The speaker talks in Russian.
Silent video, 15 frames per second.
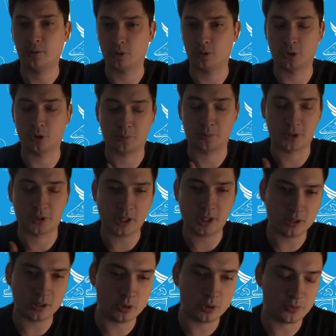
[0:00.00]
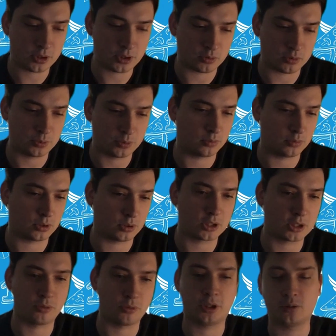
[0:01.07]
кто-то может быть постоянно в офисе. В общем,
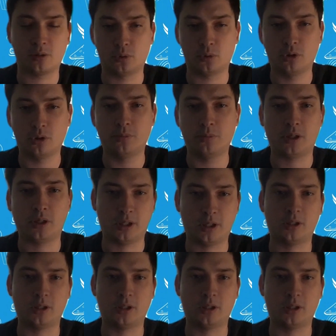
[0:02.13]
каждый был как ему удобно.